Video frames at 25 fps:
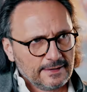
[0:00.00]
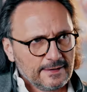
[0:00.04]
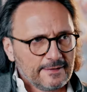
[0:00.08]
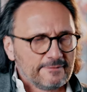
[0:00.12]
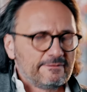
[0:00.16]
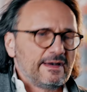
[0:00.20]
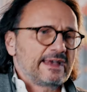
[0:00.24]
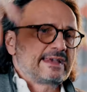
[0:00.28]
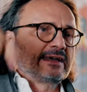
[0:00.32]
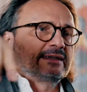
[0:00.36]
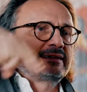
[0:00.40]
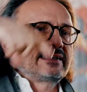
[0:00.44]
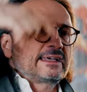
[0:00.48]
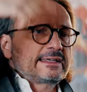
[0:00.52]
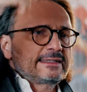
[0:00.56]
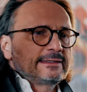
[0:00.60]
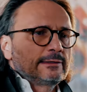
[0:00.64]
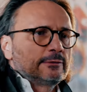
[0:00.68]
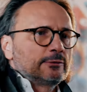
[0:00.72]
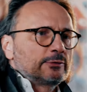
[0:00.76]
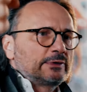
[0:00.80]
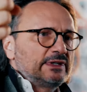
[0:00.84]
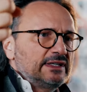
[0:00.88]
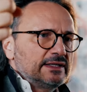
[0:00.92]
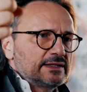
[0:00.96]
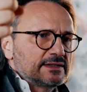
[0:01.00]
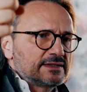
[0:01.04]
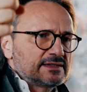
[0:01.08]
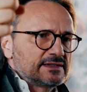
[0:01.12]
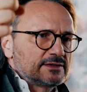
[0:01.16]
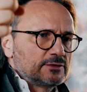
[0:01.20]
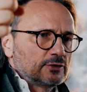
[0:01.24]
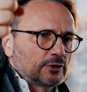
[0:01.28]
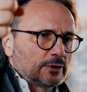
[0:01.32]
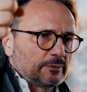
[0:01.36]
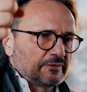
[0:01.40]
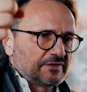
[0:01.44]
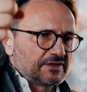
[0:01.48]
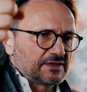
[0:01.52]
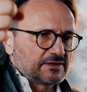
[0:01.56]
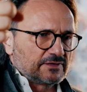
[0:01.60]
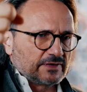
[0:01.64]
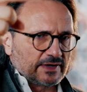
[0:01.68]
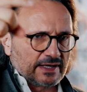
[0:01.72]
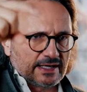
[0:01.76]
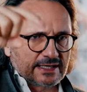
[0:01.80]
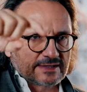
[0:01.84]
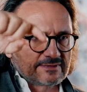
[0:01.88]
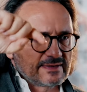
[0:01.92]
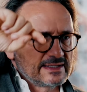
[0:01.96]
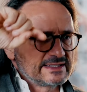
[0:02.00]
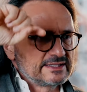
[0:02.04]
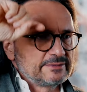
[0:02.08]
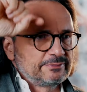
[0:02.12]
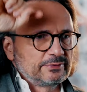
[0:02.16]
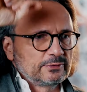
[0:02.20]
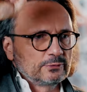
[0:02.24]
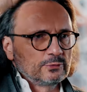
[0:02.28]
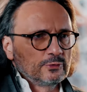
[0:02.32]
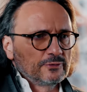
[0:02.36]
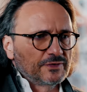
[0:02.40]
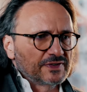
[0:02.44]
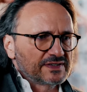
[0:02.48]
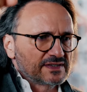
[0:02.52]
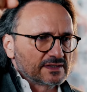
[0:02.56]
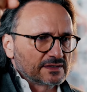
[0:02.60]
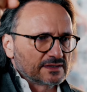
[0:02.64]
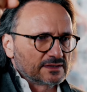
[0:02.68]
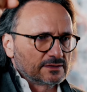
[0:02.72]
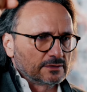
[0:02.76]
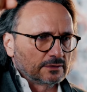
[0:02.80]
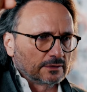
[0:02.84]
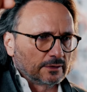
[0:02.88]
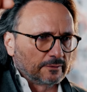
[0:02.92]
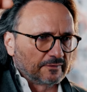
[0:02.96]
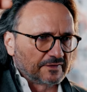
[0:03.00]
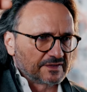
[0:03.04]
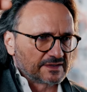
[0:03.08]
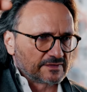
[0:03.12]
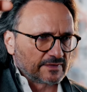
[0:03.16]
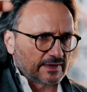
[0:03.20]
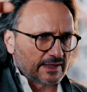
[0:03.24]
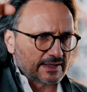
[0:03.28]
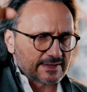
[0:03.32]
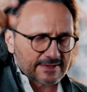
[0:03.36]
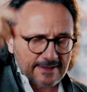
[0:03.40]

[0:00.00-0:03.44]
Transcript: Welche Technologie ist zukunftsfähig? Welche Berufe sind zukunftsfähig?